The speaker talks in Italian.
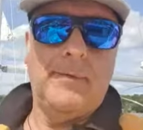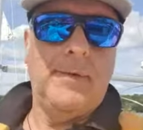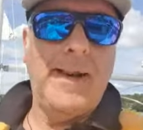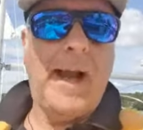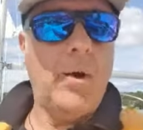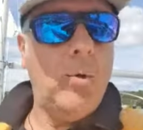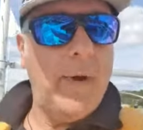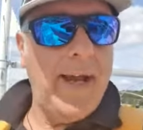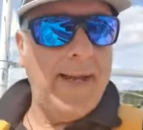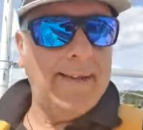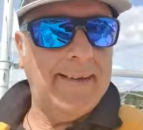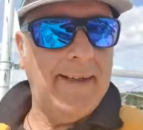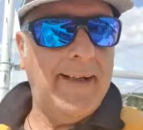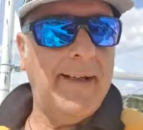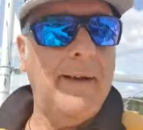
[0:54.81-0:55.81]
la
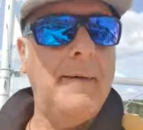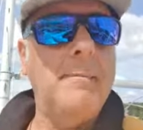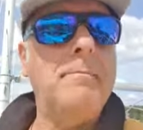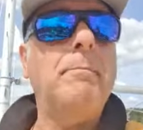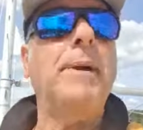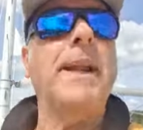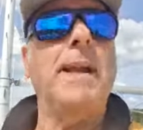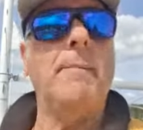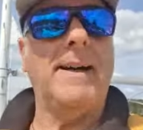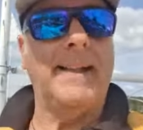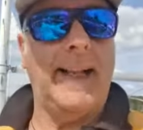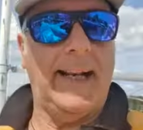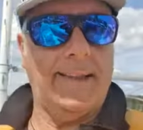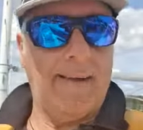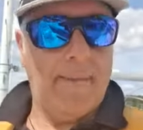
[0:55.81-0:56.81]
quiete prima
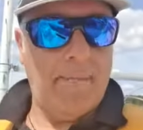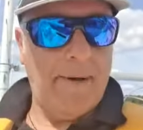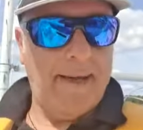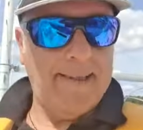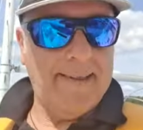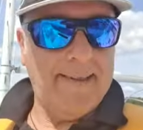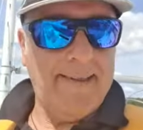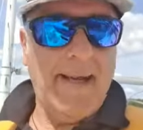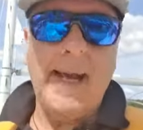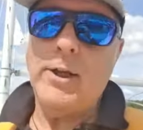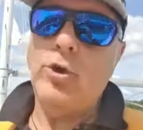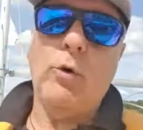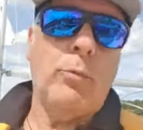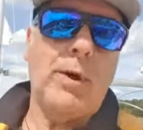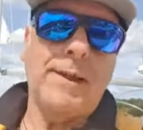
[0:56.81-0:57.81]
della tempesta e
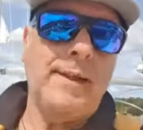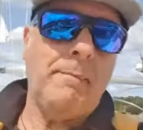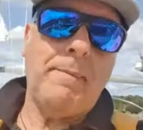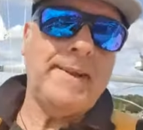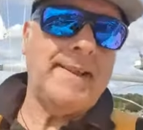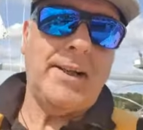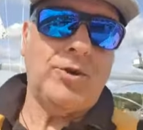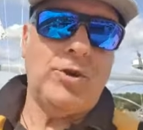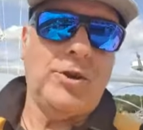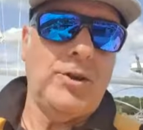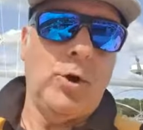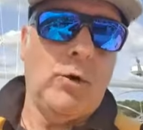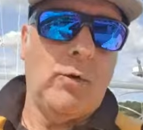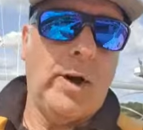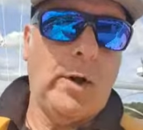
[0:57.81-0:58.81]
dopo la tempesta c'è
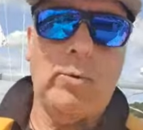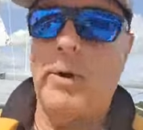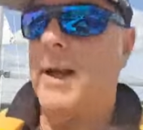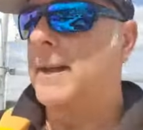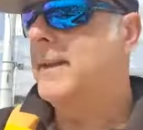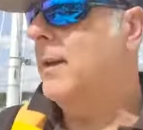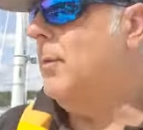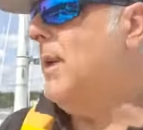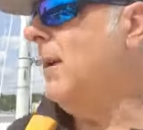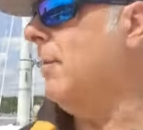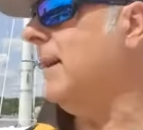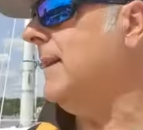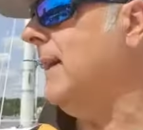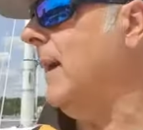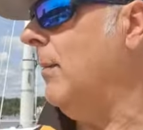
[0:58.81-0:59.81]
di nuovo la quiete, quindi
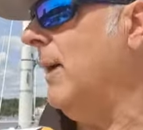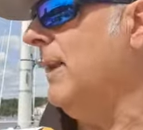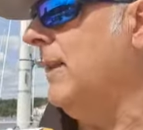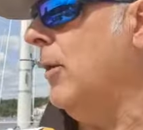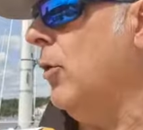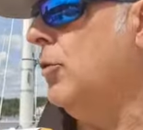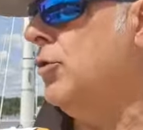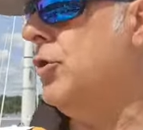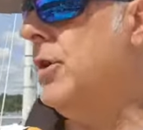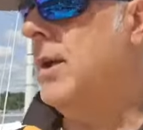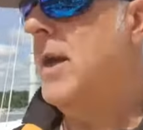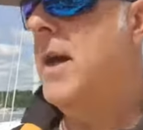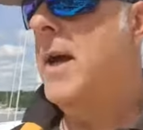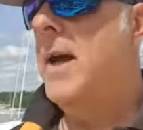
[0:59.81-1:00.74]
praticamente oggi